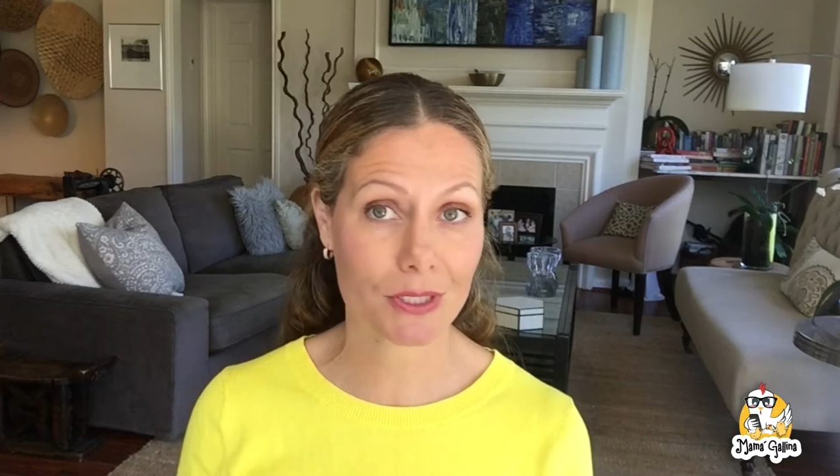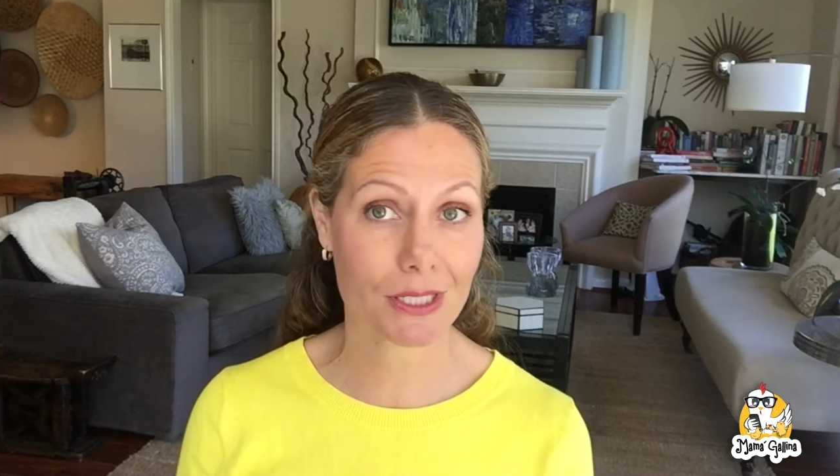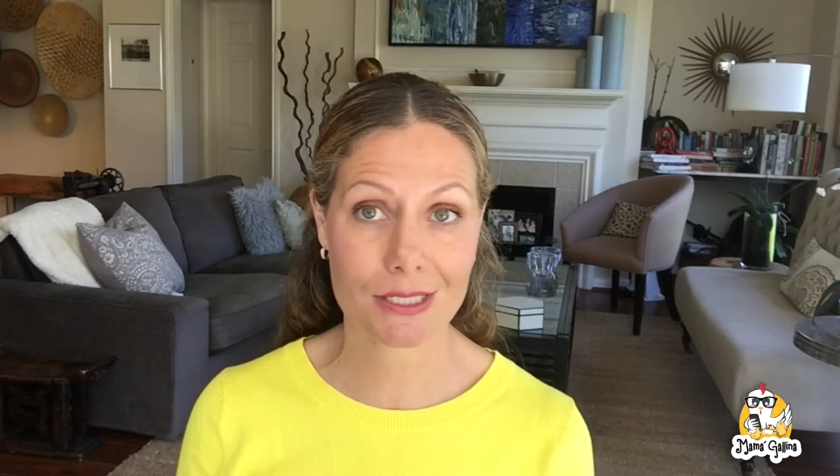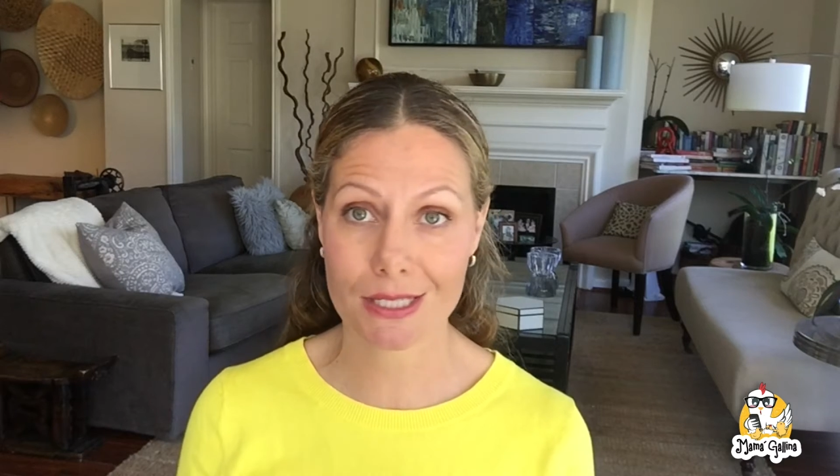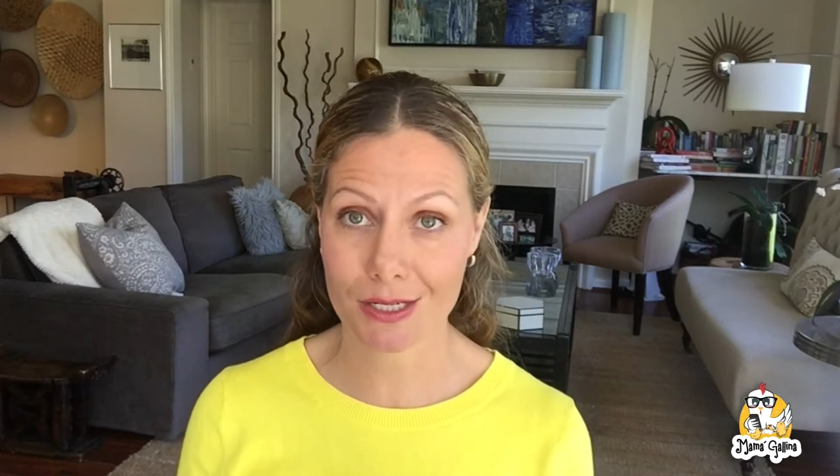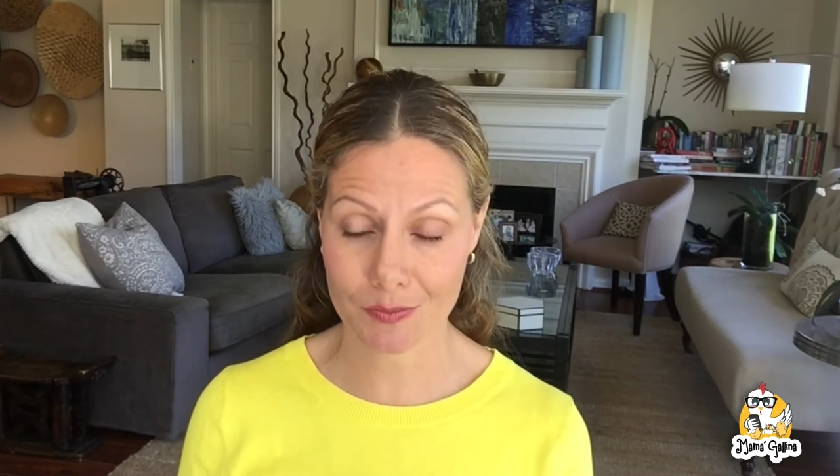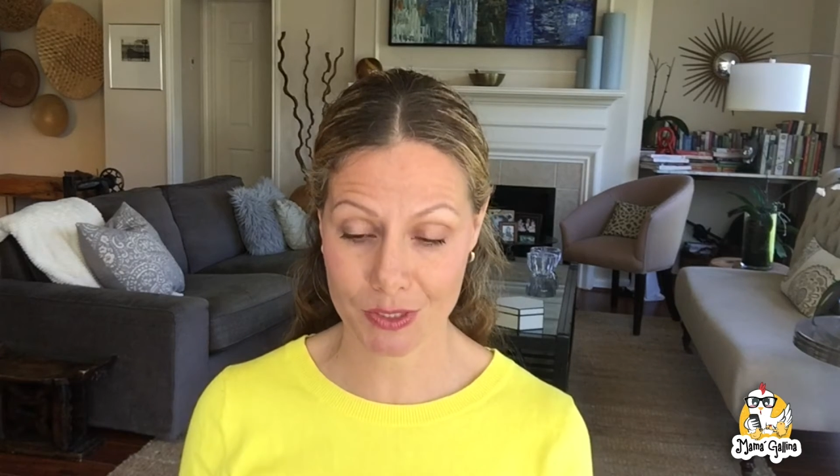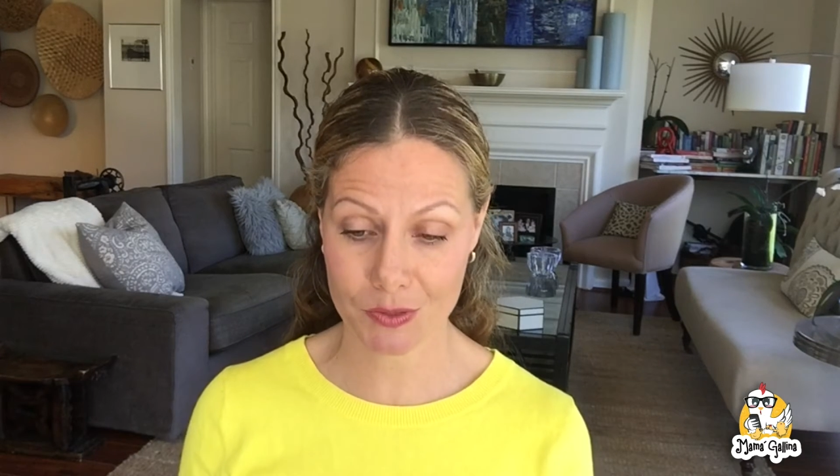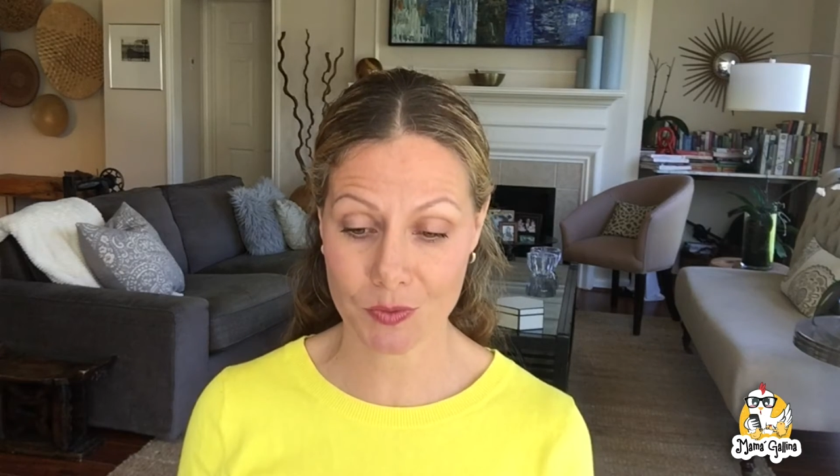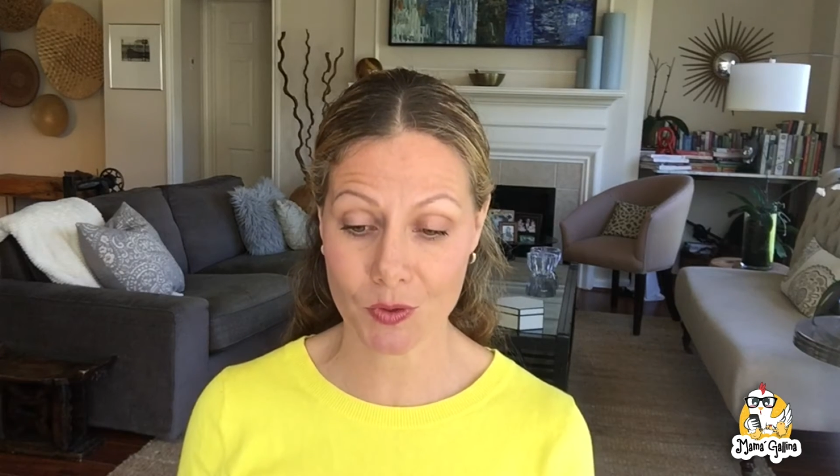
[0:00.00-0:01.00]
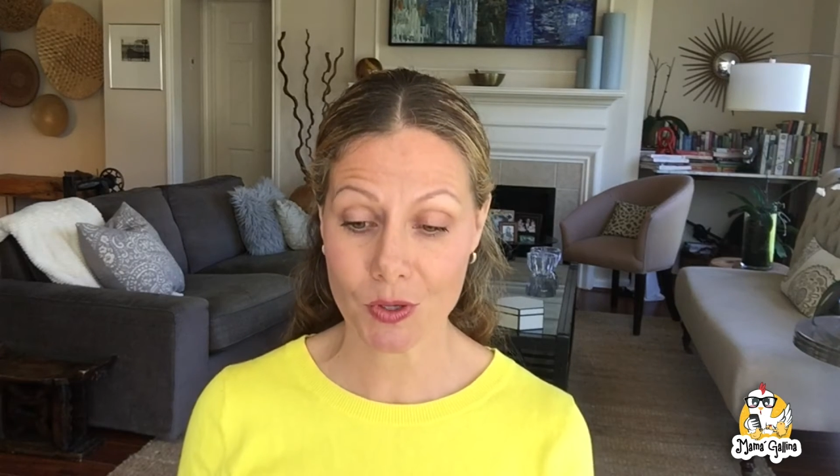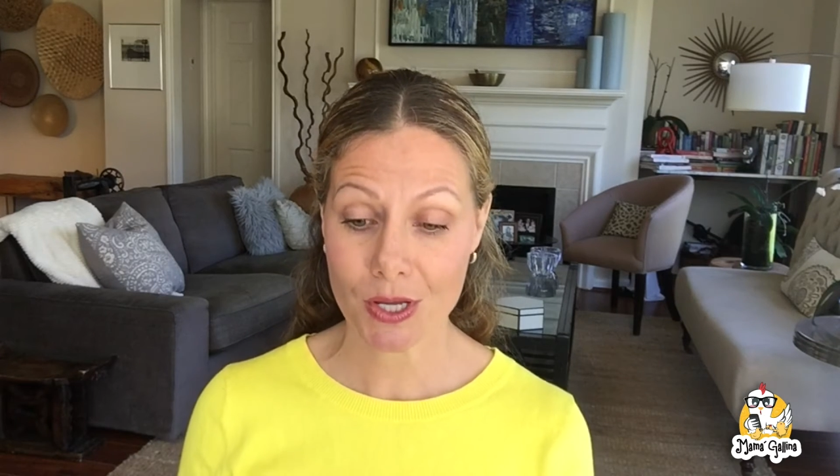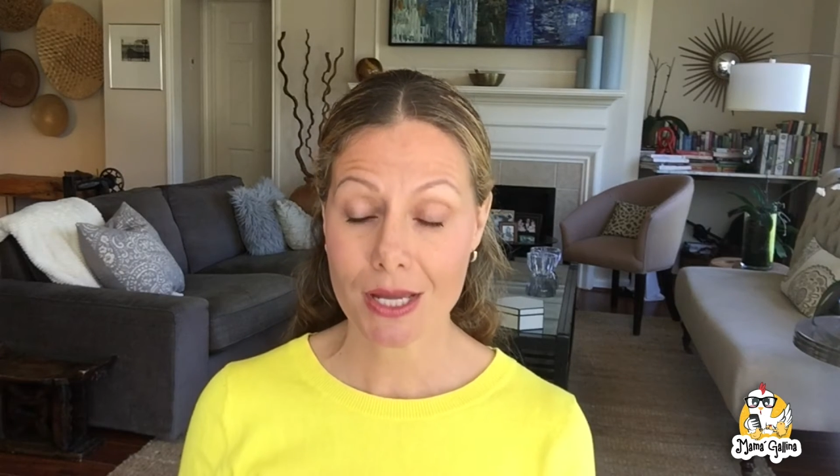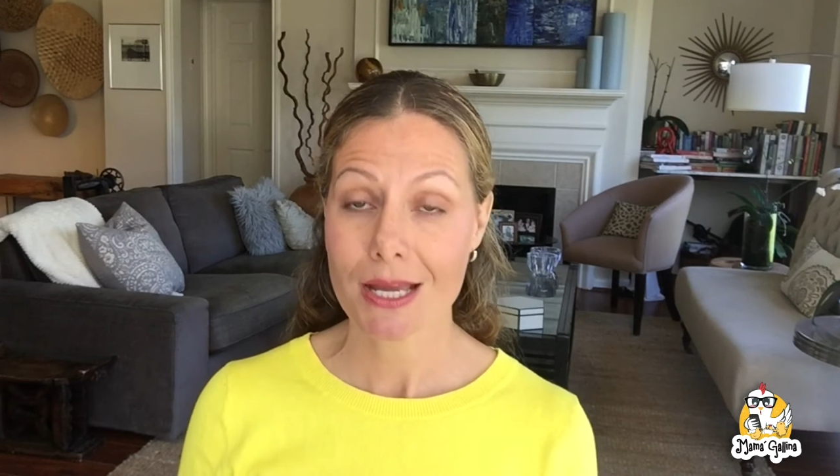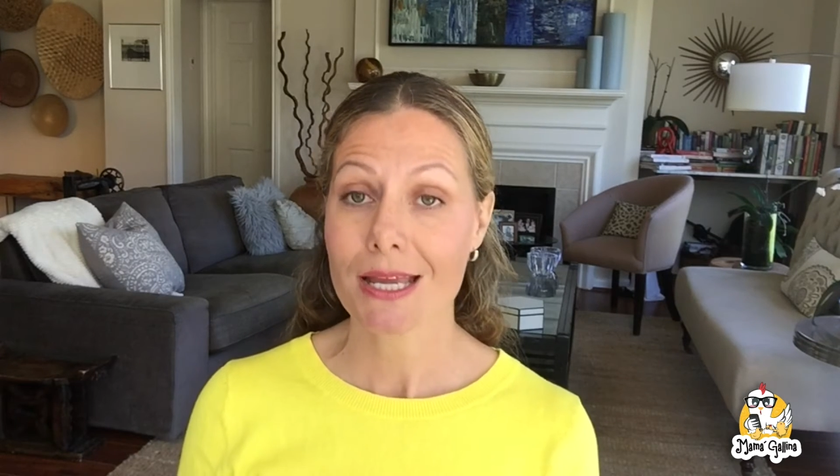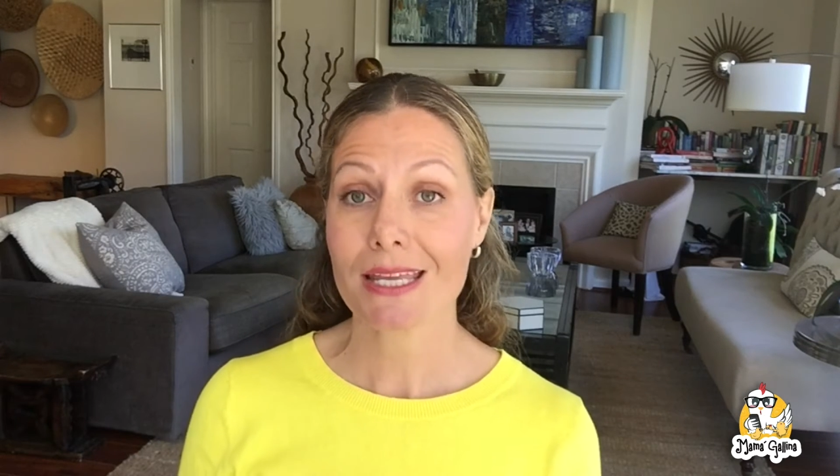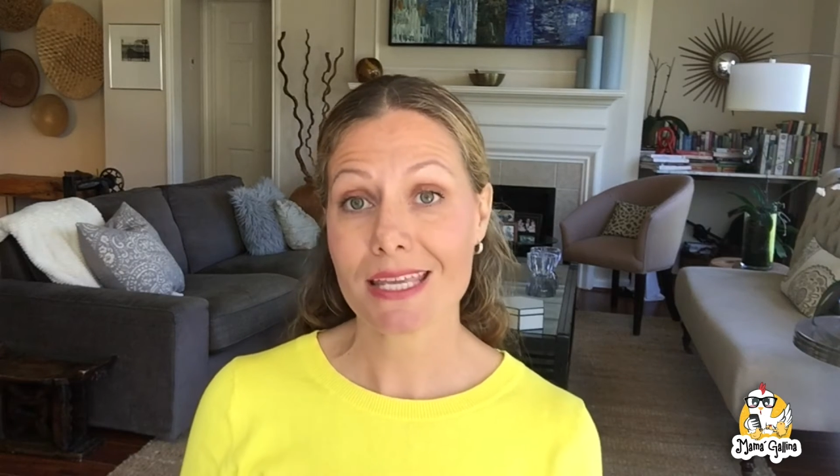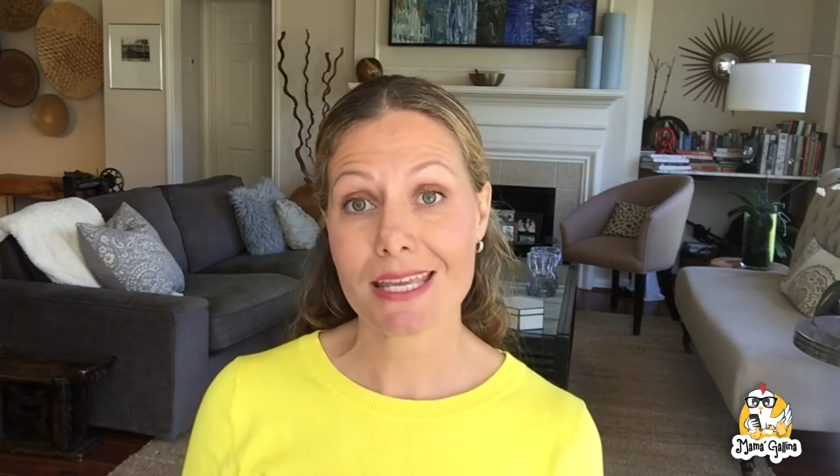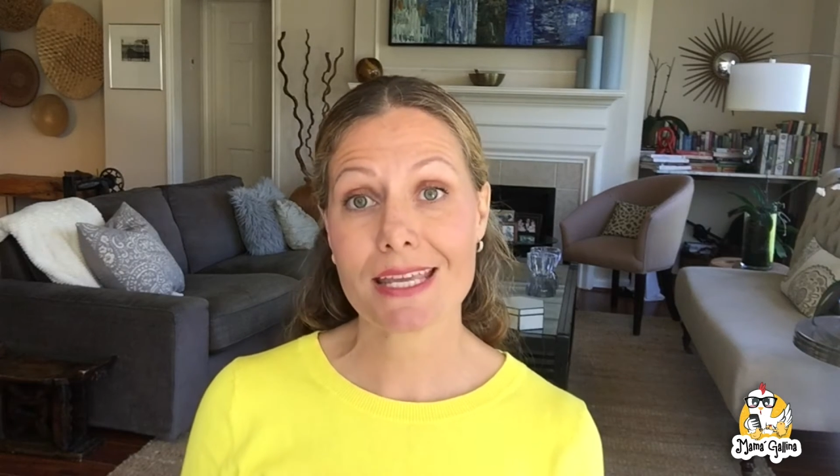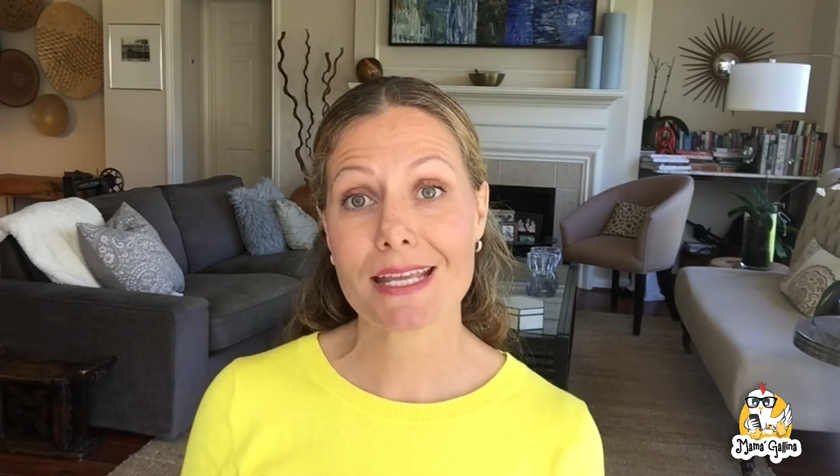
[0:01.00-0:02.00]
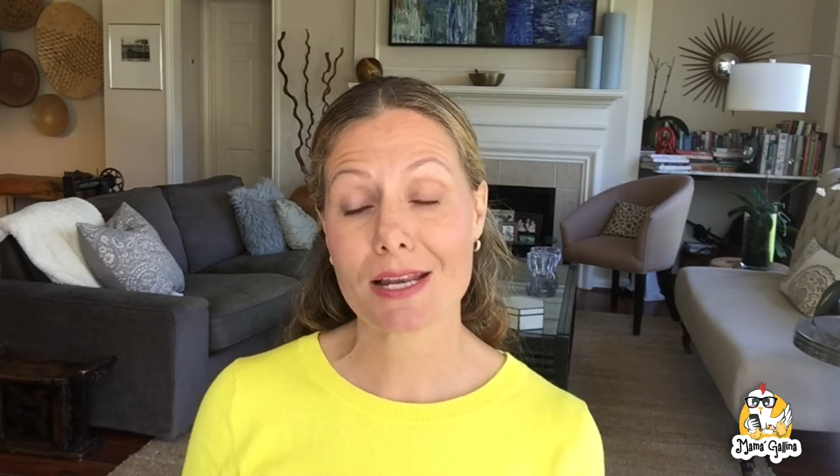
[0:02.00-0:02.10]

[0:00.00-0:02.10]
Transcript: tiene que ser el mismo y